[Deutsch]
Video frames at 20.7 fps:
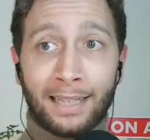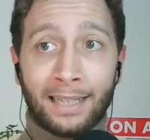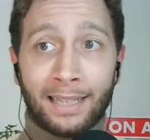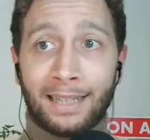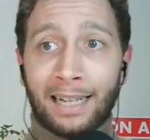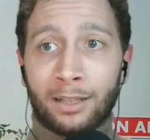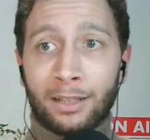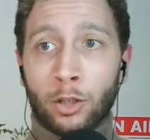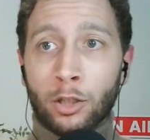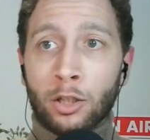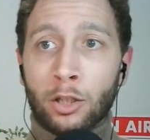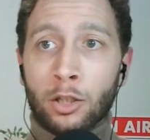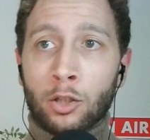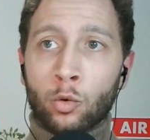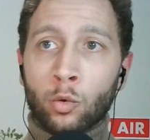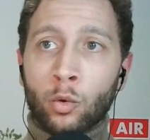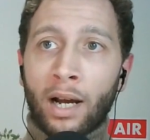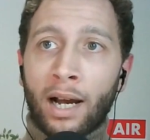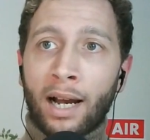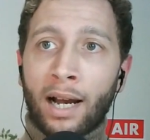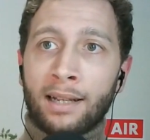dann könntest
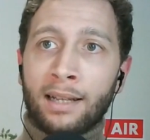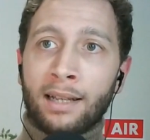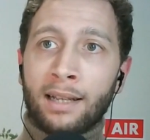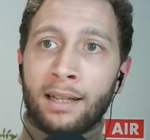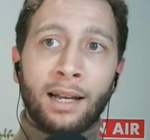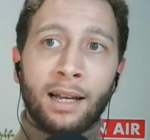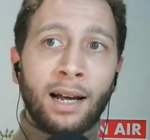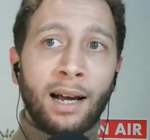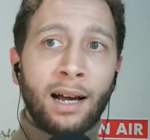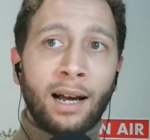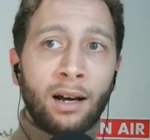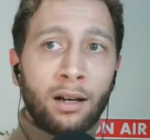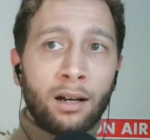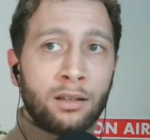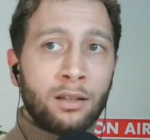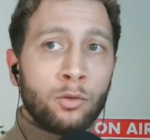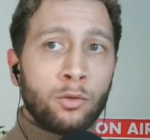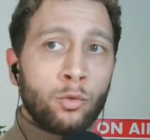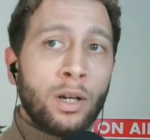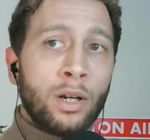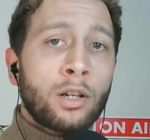du eine
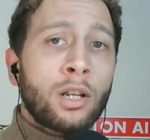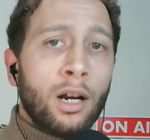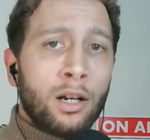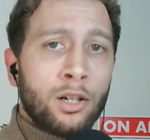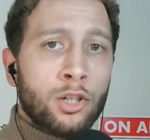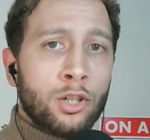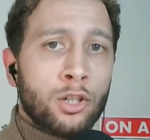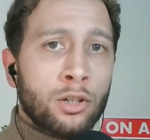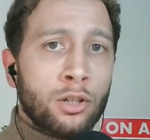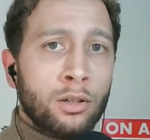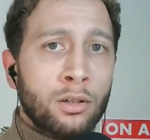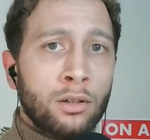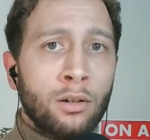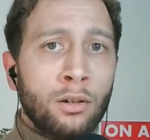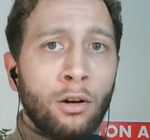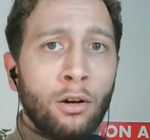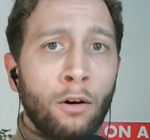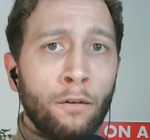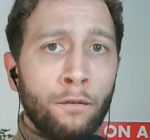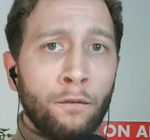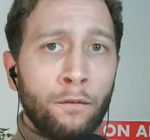Art Reduction
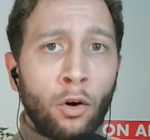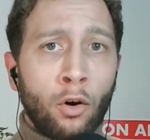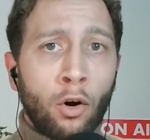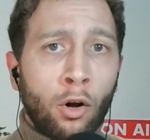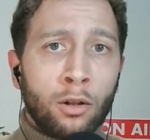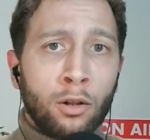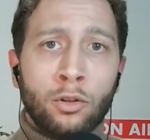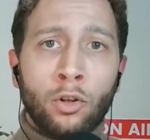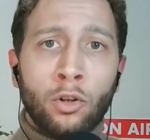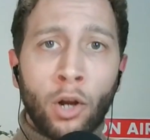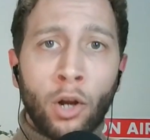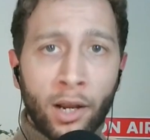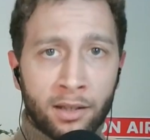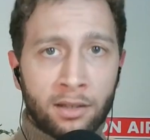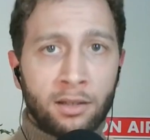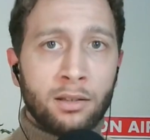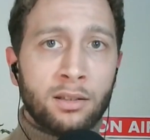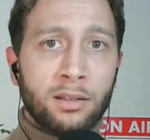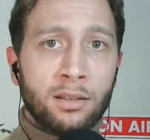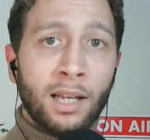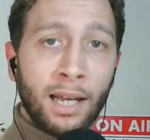of All
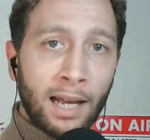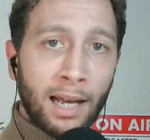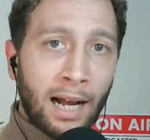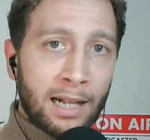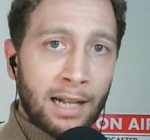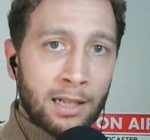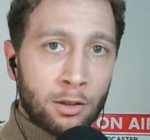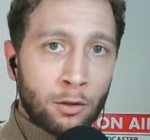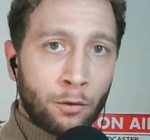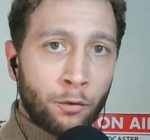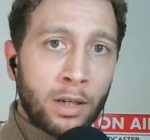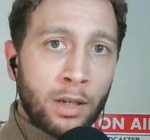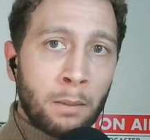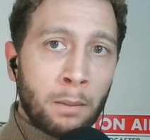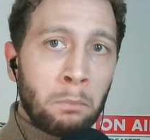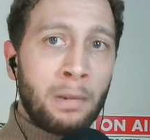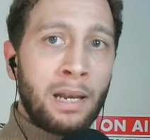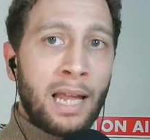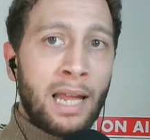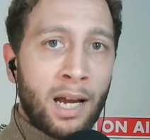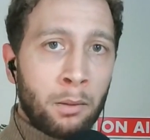Noises, also von
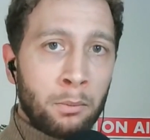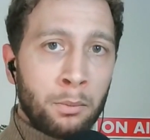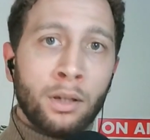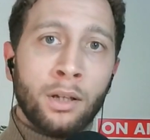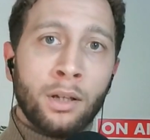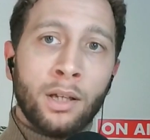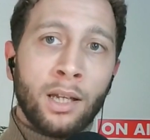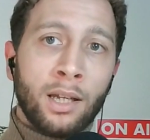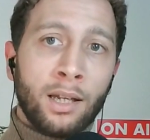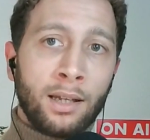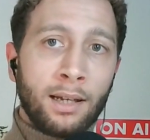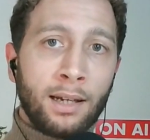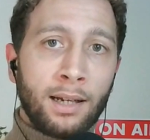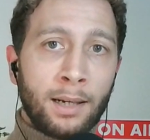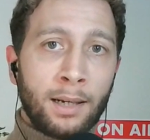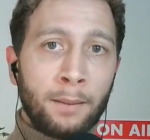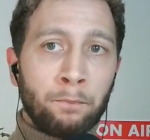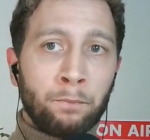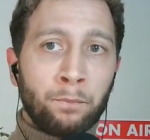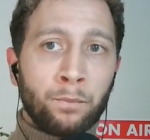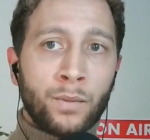dem Lärm.
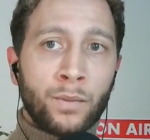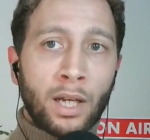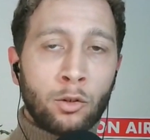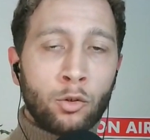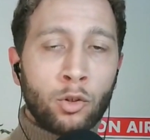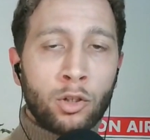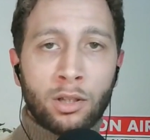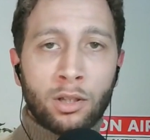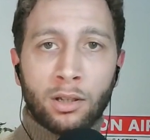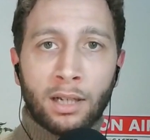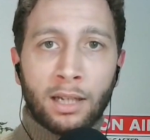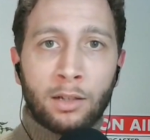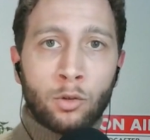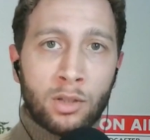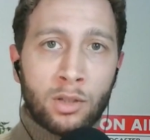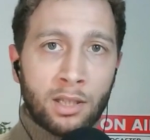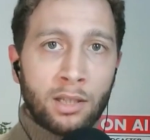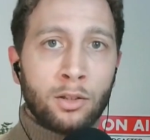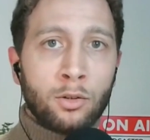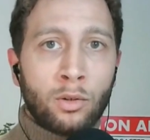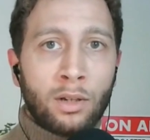Ähm, dadurch
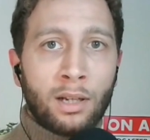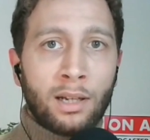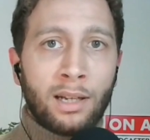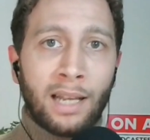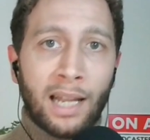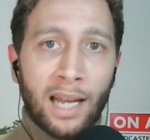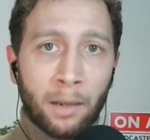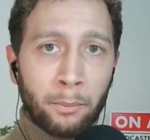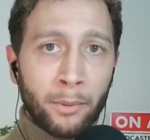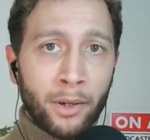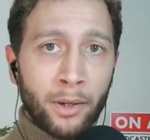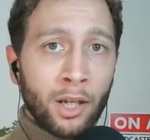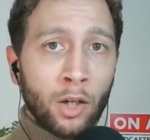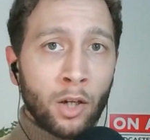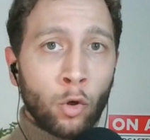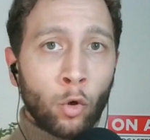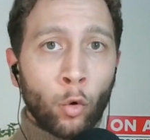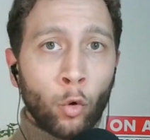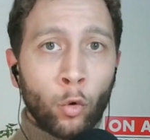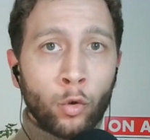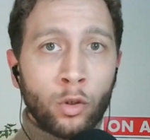reduzierst du den Lärm
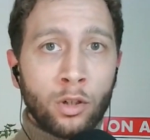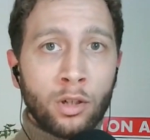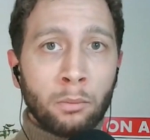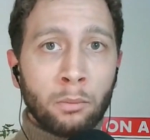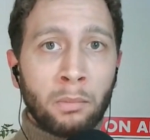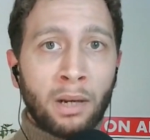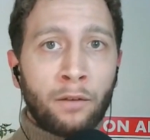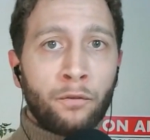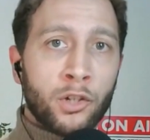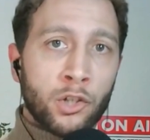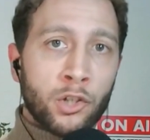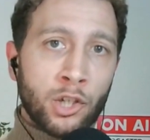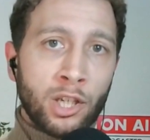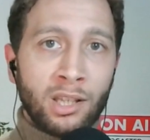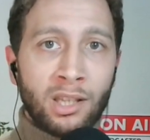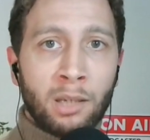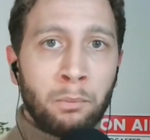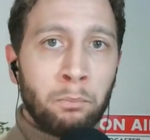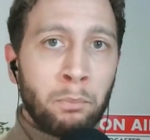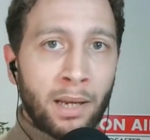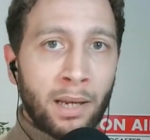und man versteht
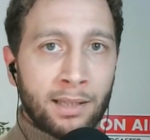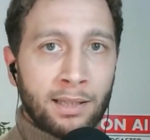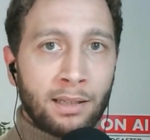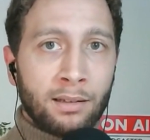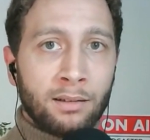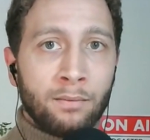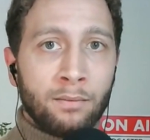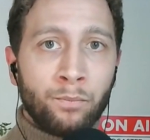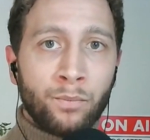dich besser.